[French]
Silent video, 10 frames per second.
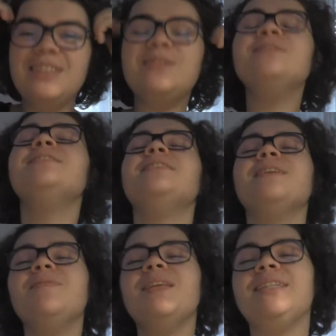Donc,
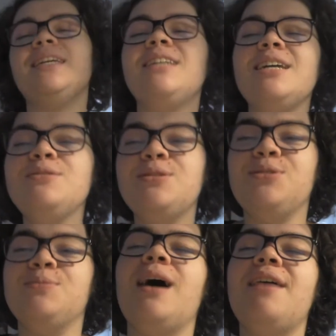cette chaîne
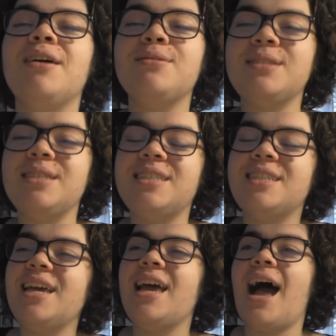YouTube, elle va
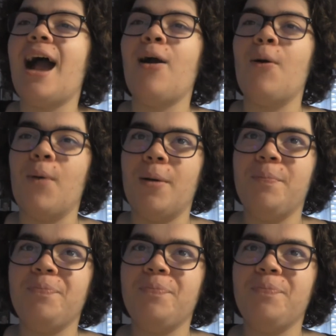consister à quoi